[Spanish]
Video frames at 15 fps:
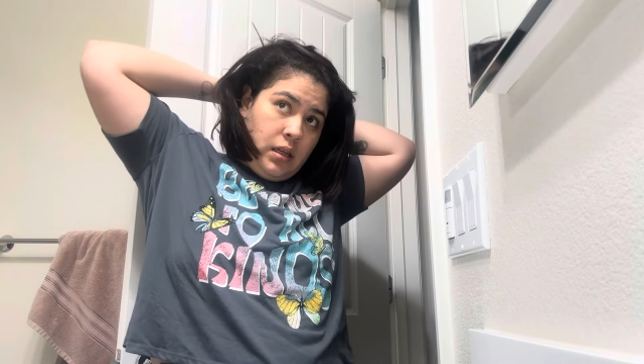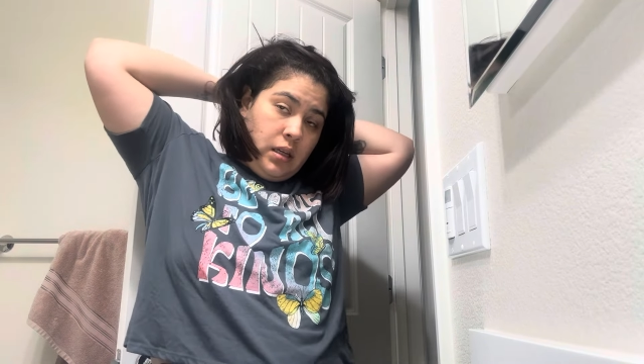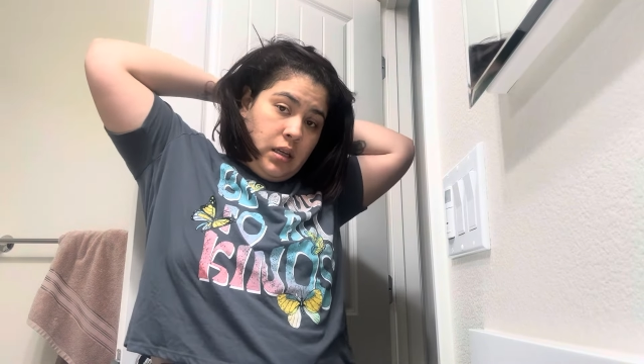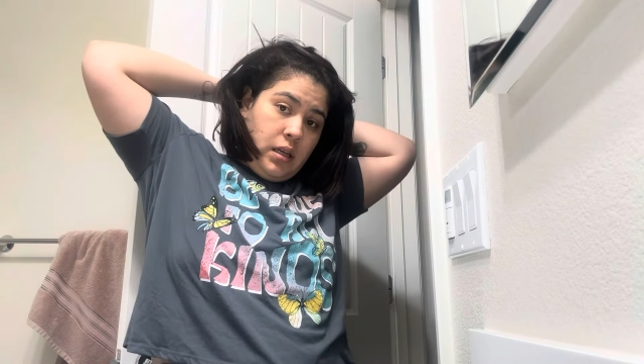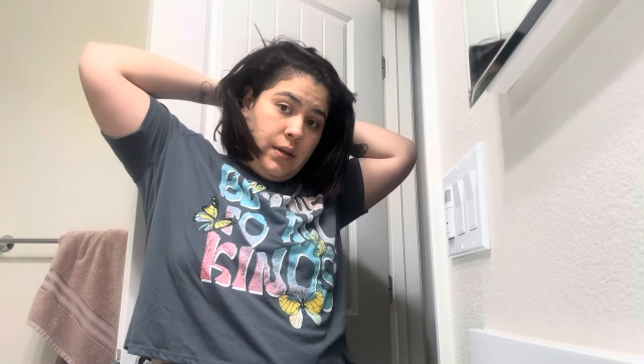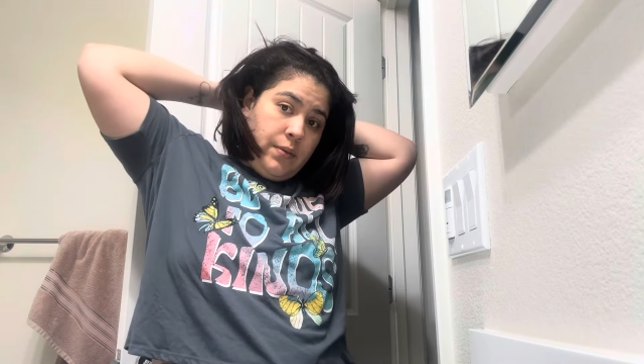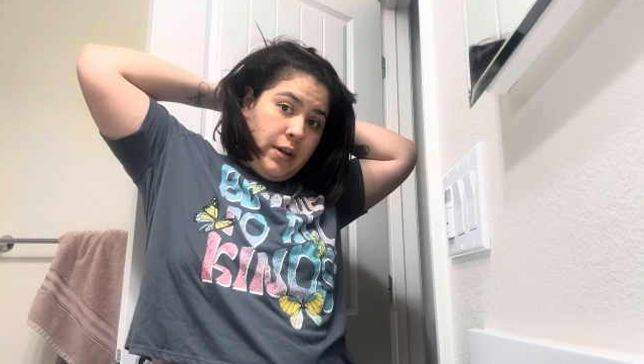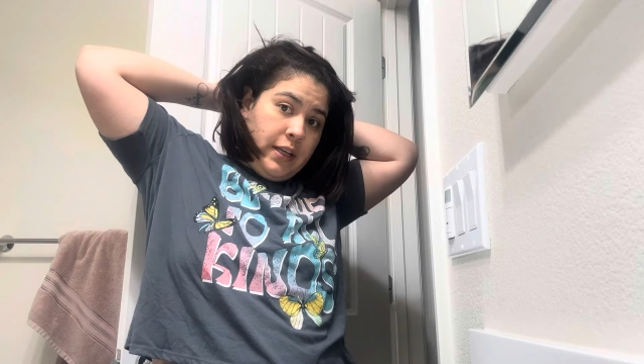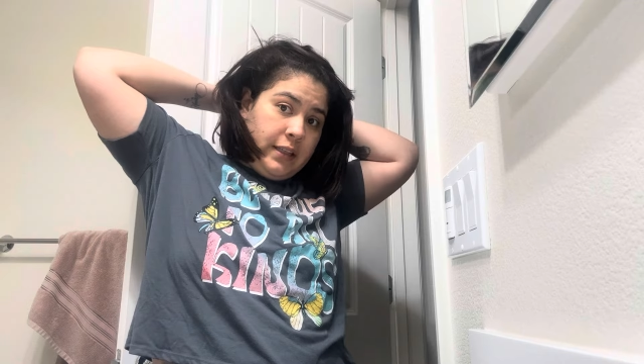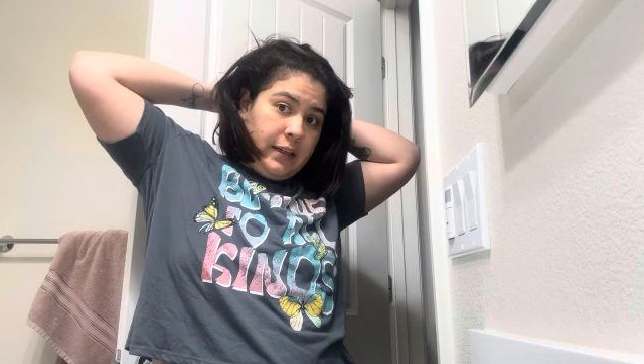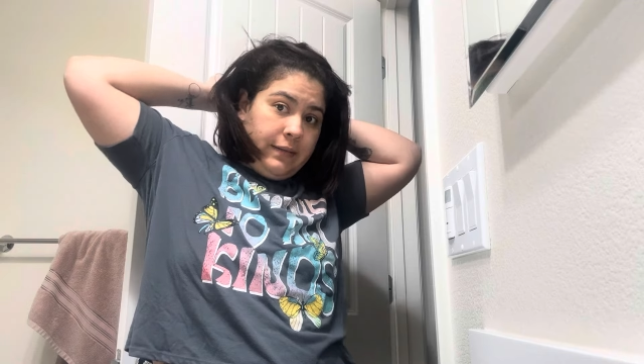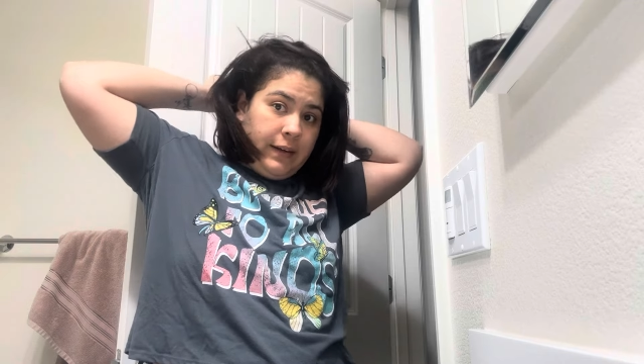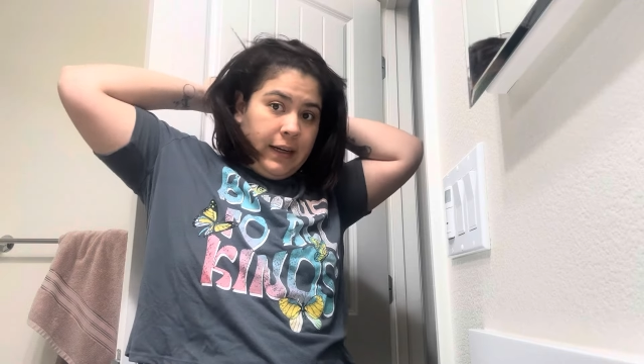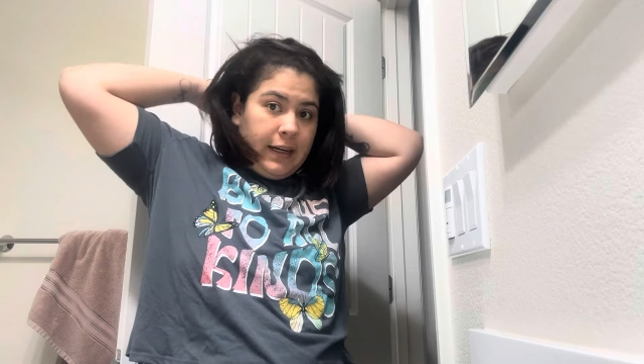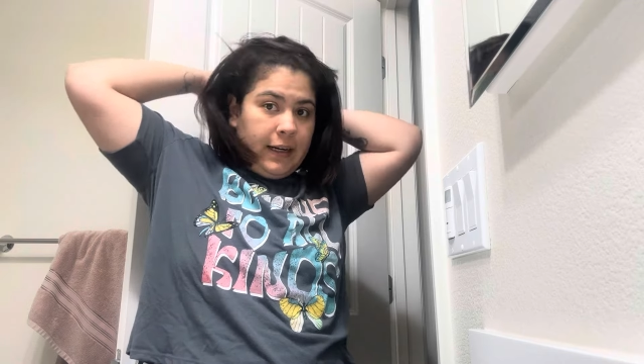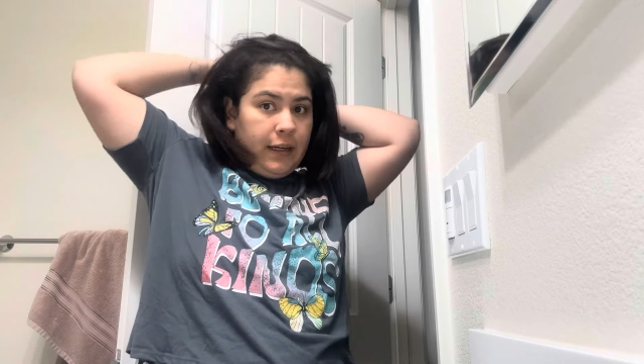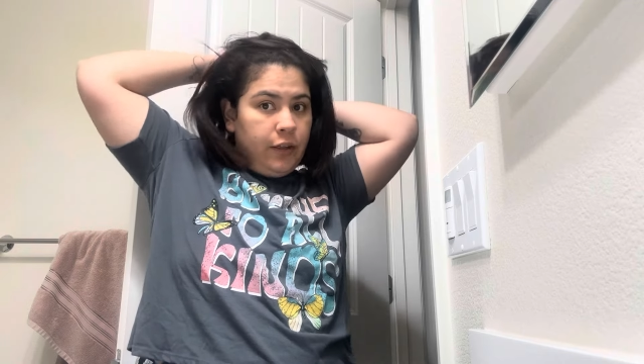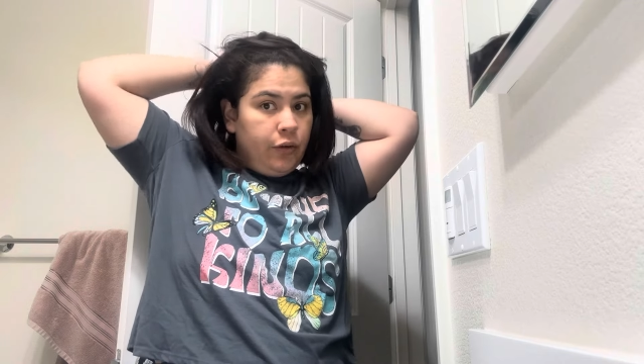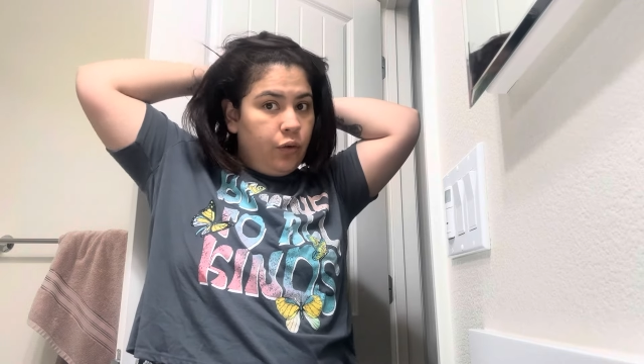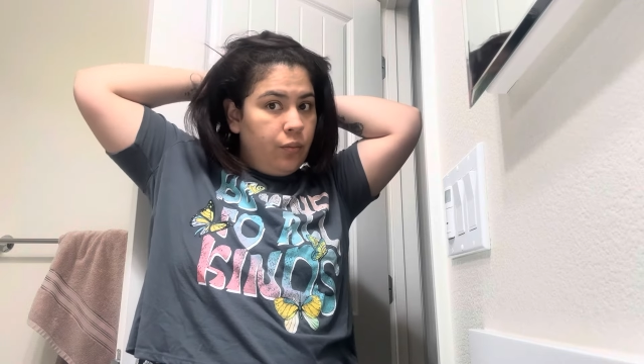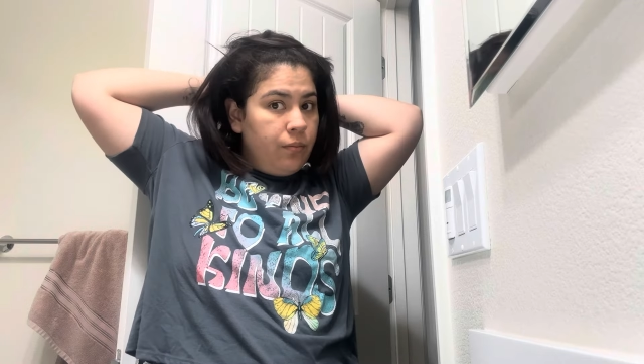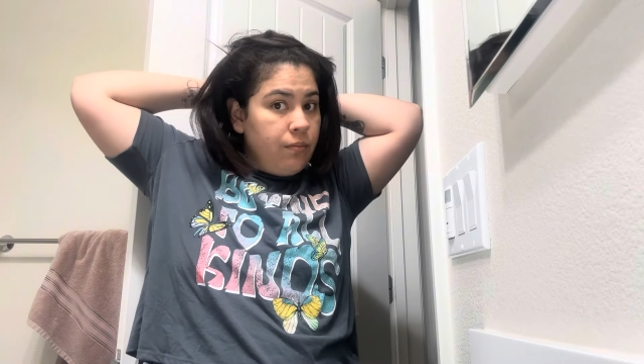y voy a trabajar
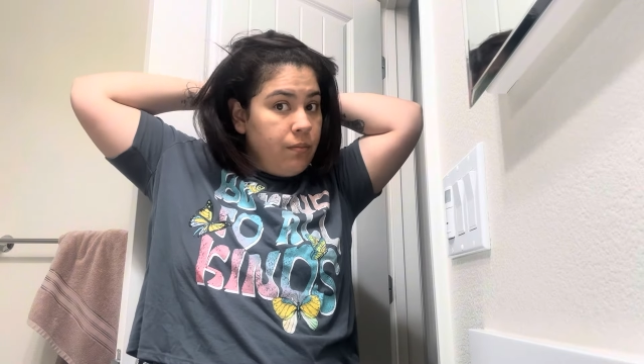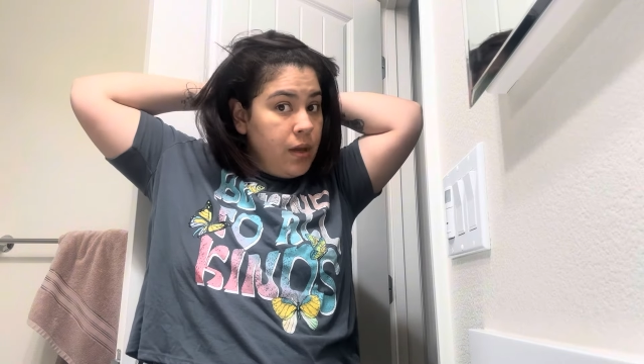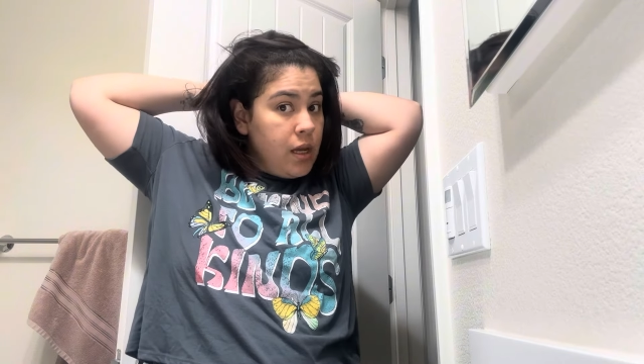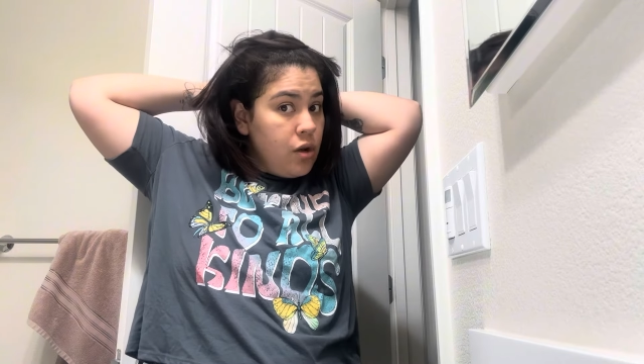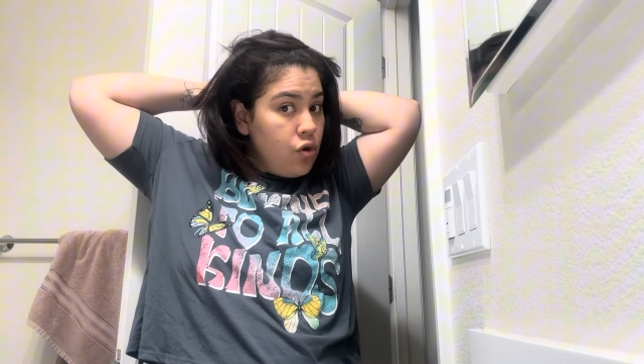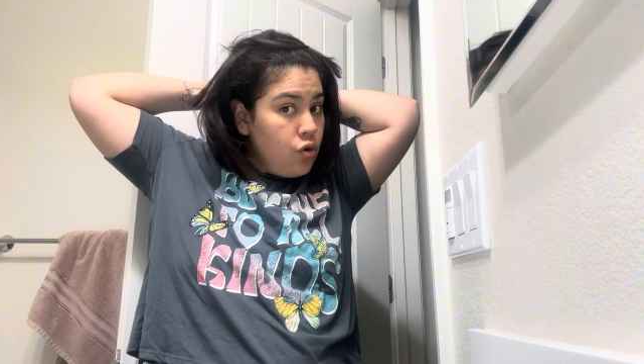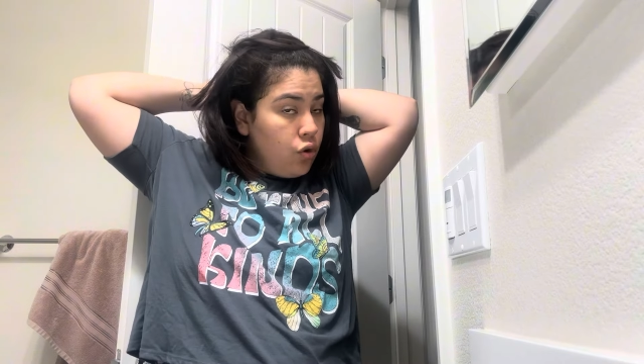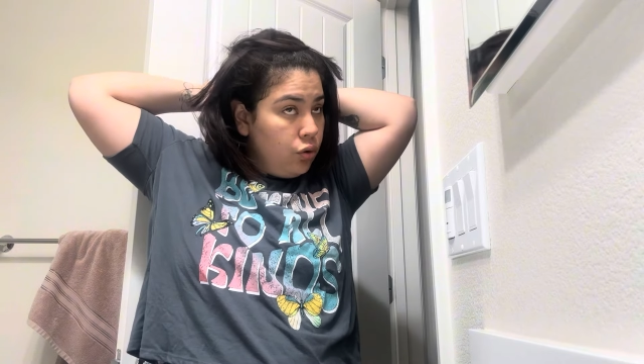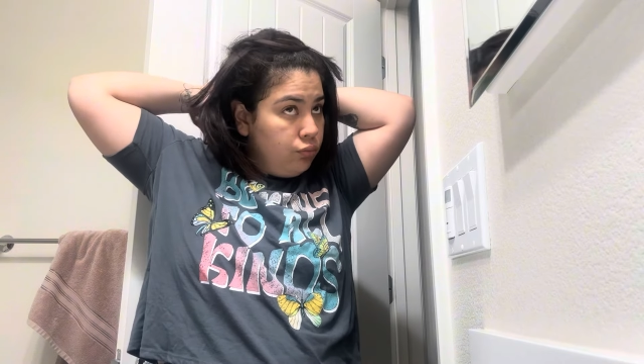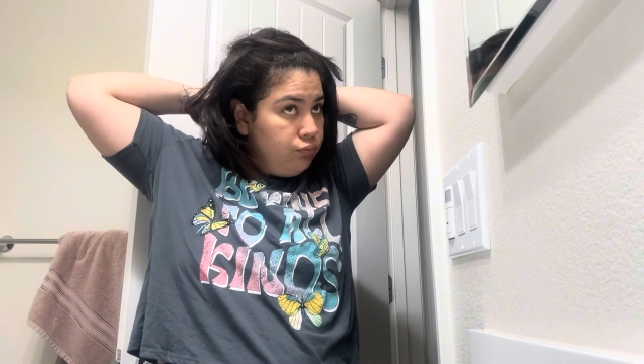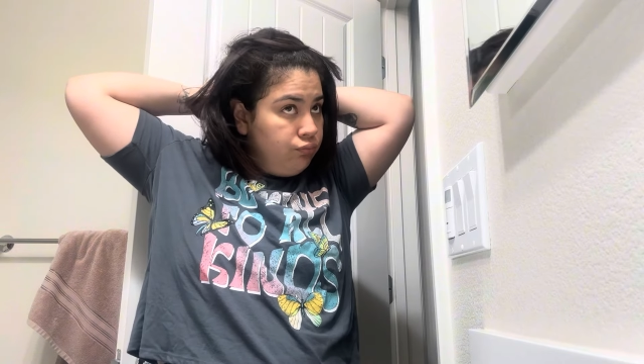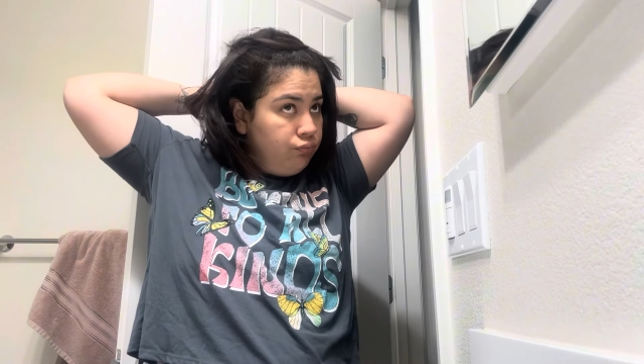el domingo.